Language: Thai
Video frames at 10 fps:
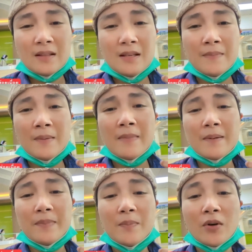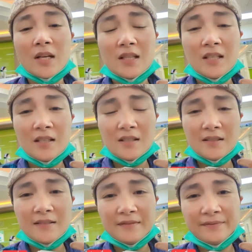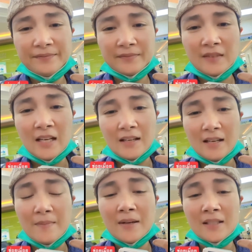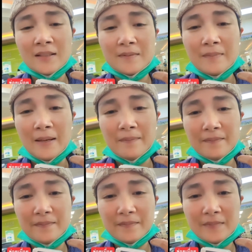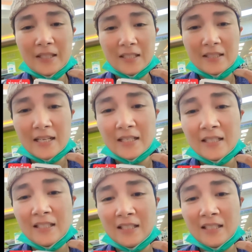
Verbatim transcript: ที่มันแบบผิดปกติ เนี่ย ให้เบิ้งแบบชัดๆเลย